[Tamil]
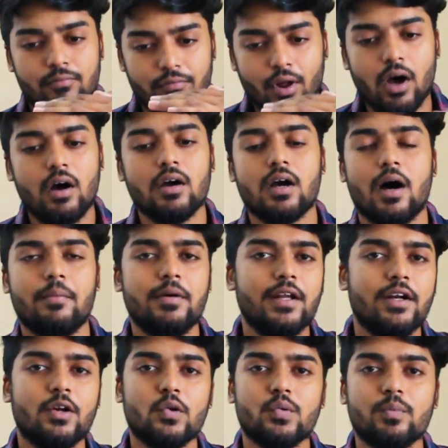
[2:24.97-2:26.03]
ப்ளாக்
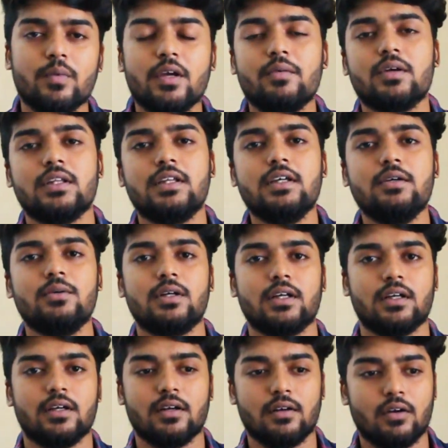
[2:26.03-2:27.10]
அப்படின்றதுமே வந்து
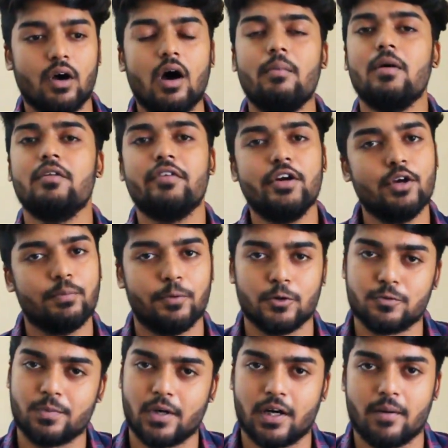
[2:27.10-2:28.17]
ஒரு நார்மல் வீடியோ
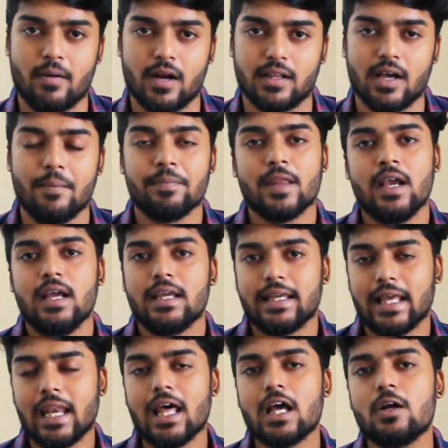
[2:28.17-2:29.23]
போஸ்ட் பண்ணுற மாதிரி தான்
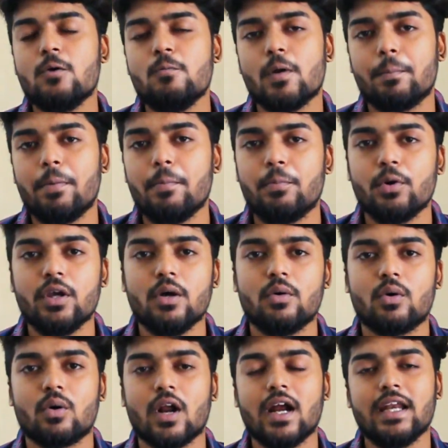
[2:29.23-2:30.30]
எல்லாருக்கும் எப்போ பிடிக்க
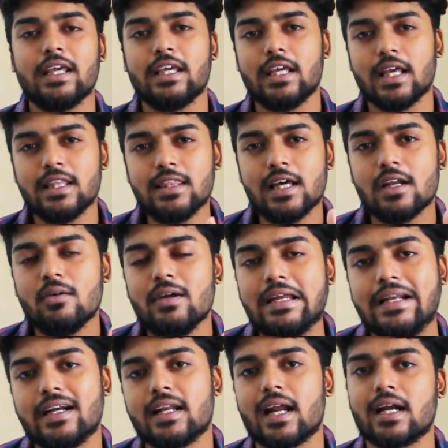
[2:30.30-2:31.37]
வரும்னா நீங்கள் எந்த
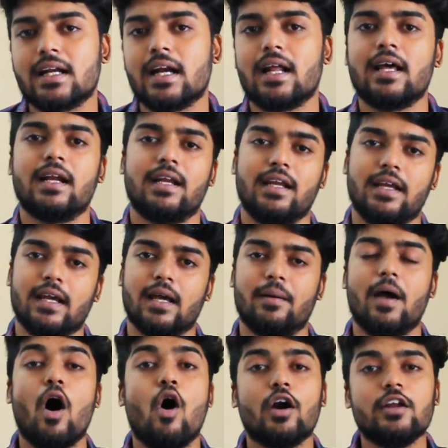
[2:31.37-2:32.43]
அளவுக்கு இன்ட்ராக்டடாக இருக்கீங்க
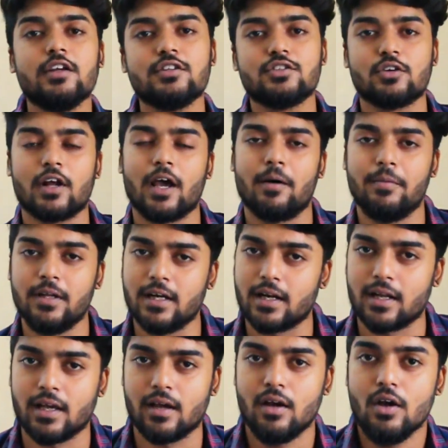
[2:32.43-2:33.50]
ஆடியன்ஸோட அப்படின்ற